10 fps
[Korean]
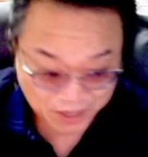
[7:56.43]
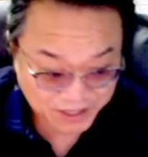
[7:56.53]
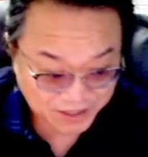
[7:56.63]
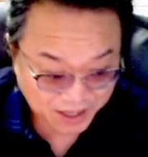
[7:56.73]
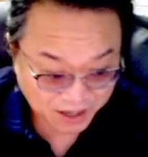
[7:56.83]

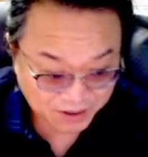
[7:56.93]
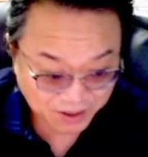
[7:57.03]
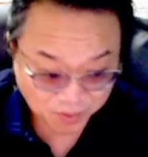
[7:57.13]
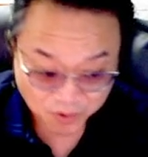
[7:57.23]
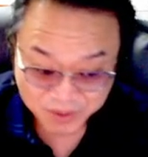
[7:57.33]

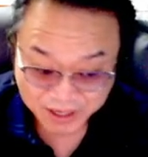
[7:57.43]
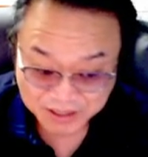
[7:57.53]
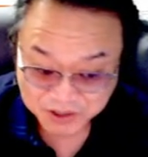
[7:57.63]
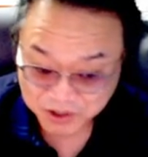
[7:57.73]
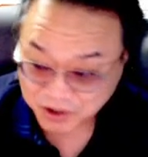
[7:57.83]
조정받았다. 그렇게
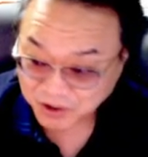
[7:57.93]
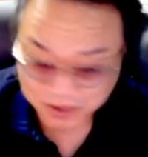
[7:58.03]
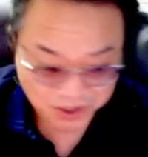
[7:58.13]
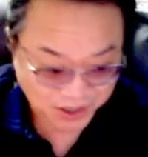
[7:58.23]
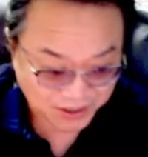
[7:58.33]
보면
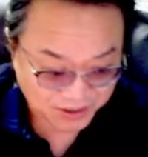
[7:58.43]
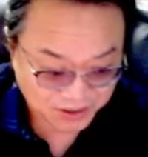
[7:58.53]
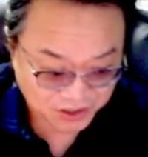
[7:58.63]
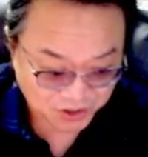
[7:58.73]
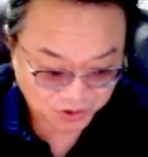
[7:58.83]
되겠죠?
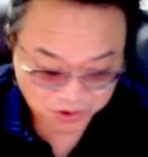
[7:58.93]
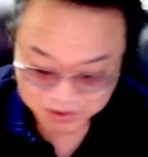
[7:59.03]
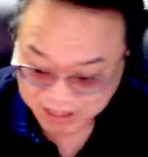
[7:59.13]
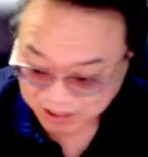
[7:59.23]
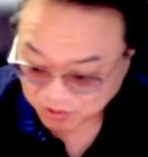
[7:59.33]
기관은
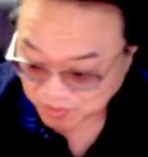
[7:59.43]
지속적으로